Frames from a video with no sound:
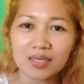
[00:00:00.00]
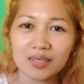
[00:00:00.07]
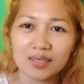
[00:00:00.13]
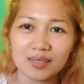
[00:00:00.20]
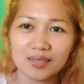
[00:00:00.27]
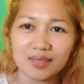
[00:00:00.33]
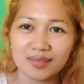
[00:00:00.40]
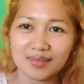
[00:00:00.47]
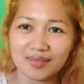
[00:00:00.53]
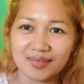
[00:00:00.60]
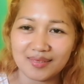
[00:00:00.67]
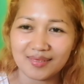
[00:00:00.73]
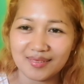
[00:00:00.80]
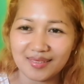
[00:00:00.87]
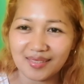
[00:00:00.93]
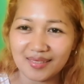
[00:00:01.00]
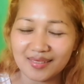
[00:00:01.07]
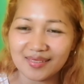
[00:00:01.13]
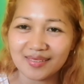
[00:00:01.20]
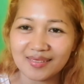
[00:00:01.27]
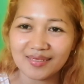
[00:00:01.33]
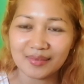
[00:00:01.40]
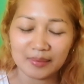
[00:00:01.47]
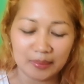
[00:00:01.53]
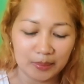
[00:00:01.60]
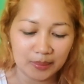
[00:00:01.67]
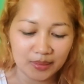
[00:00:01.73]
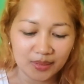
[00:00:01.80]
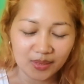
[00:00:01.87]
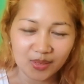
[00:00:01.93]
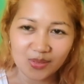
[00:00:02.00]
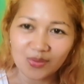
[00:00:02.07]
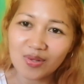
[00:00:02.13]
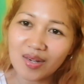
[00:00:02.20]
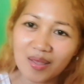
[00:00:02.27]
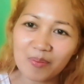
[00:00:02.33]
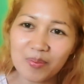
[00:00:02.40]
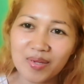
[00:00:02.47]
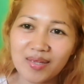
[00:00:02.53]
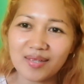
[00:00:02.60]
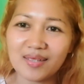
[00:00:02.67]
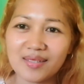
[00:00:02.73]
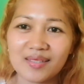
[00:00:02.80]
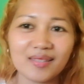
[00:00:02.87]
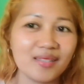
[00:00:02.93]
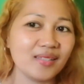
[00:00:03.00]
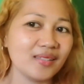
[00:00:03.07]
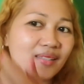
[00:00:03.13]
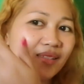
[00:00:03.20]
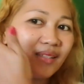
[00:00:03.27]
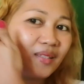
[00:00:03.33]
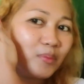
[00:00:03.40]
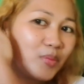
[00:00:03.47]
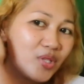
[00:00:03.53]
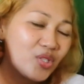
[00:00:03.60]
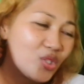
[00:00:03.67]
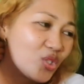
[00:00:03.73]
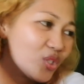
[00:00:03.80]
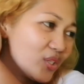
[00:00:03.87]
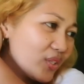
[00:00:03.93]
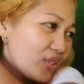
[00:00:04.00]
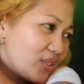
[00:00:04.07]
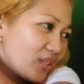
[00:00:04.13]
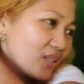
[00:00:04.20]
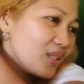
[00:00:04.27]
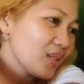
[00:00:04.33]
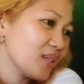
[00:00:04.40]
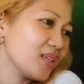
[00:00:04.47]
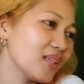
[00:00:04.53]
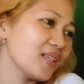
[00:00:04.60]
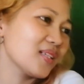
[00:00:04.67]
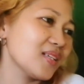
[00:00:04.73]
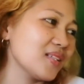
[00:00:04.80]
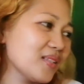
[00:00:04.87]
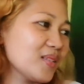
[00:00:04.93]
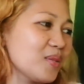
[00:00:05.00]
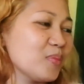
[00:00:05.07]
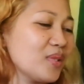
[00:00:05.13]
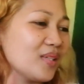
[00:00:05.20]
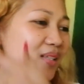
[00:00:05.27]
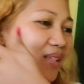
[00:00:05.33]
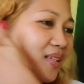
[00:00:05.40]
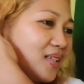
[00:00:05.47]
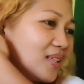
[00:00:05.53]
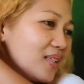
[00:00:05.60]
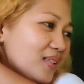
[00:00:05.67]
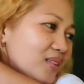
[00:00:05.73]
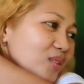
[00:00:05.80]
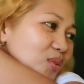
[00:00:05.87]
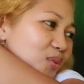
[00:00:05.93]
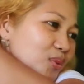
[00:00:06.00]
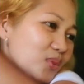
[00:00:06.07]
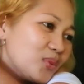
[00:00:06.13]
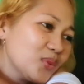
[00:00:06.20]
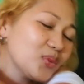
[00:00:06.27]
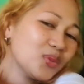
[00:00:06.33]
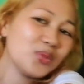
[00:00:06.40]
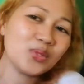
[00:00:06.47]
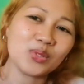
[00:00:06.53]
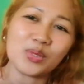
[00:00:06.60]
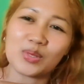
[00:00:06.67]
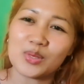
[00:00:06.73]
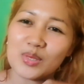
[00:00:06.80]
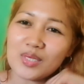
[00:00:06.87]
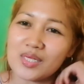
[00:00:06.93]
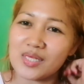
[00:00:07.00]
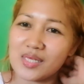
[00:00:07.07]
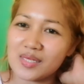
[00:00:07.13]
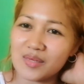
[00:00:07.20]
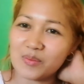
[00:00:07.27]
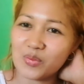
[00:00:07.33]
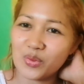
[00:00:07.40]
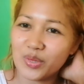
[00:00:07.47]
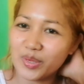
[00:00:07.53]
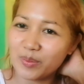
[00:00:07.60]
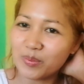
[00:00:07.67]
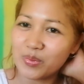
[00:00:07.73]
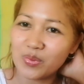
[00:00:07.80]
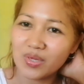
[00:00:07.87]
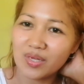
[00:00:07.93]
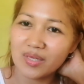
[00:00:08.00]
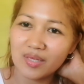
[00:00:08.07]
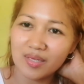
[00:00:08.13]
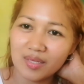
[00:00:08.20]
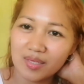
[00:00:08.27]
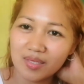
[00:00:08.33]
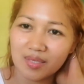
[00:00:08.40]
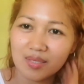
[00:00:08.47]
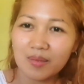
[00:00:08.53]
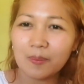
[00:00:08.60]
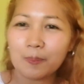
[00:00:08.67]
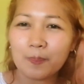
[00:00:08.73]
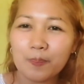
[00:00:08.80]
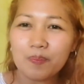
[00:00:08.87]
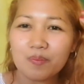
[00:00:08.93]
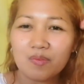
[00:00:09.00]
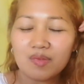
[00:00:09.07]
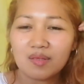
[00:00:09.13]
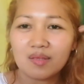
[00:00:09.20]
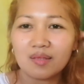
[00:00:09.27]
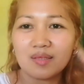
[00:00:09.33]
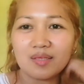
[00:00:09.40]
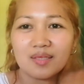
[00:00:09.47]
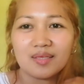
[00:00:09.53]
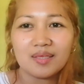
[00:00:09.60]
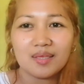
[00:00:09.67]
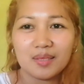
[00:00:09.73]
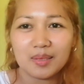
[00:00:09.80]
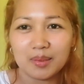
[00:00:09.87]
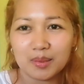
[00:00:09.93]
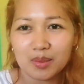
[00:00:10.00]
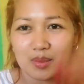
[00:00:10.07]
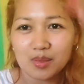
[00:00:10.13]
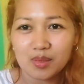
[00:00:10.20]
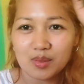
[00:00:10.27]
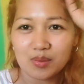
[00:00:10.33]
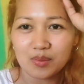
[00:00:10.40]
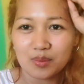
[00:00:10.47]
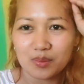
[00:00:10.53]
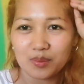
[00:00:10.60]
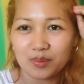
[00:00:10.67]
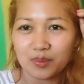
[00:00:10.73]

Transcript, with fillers: at yun lamang ang aking ma-share ng mga ano sa buhay-buhay ayan so